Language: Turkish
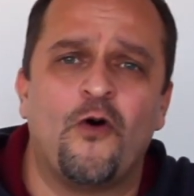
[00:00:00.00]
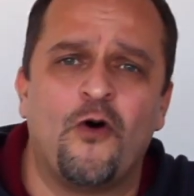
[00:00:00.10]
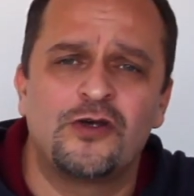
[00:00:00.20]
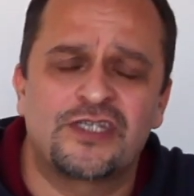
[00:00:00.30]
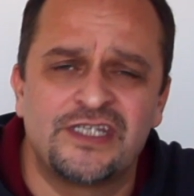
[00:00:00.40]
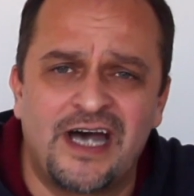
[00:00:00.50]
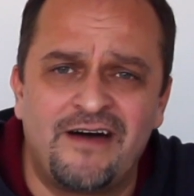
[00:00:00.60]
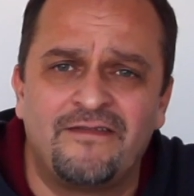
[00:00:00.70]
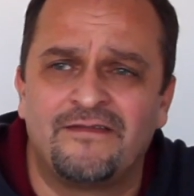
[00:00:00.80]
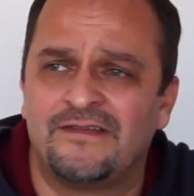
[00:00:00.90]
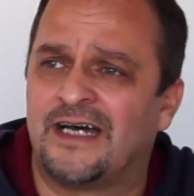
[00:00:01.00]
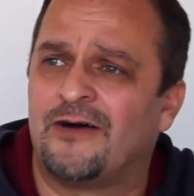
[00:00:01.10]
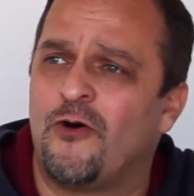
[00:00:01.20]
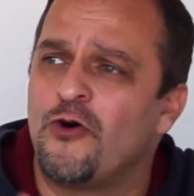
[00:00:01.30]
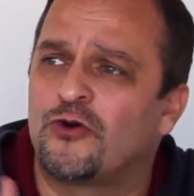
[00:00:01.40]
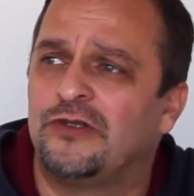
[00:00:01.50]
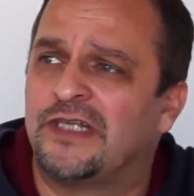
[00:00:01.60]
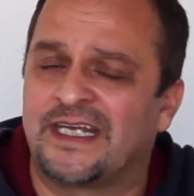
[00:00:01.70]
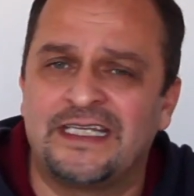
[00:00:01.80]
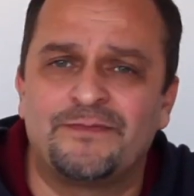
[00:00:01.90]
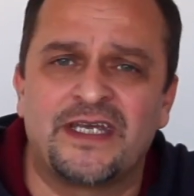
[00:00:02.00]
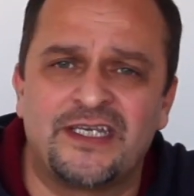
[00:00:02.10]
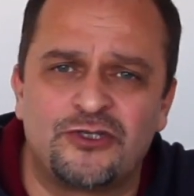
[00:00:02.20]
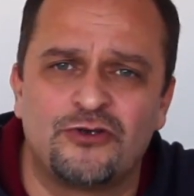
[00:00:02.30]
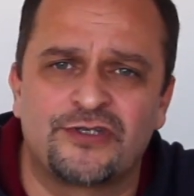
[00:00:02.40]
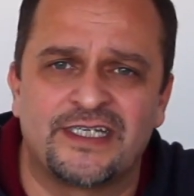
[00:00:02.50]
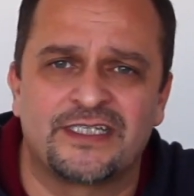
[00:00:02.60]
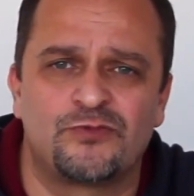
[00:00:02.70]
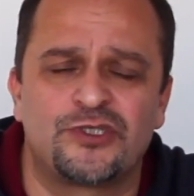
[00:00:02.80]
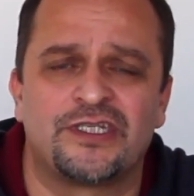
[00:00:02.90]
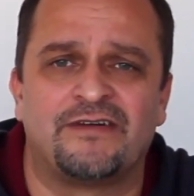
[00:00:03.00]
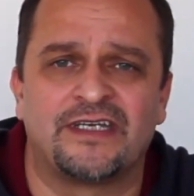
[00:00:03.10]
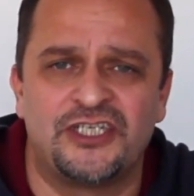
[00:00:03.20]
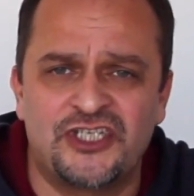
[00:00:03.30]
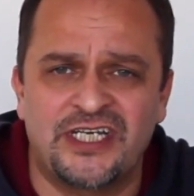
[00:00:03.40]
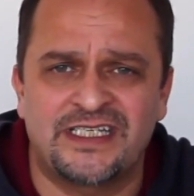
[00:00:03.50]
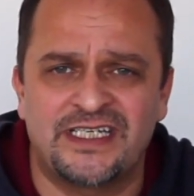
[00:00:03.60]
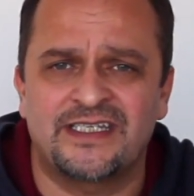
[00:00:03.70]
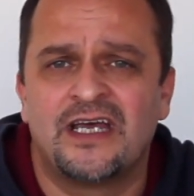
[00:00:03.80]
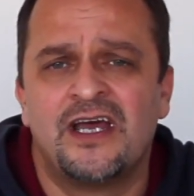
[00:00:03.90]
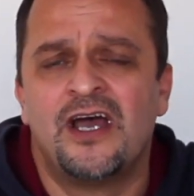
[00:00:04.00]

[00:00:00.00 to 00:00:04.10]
O sınavla o okullara gitmek istiyorsanız bu sınava gireceksiniz.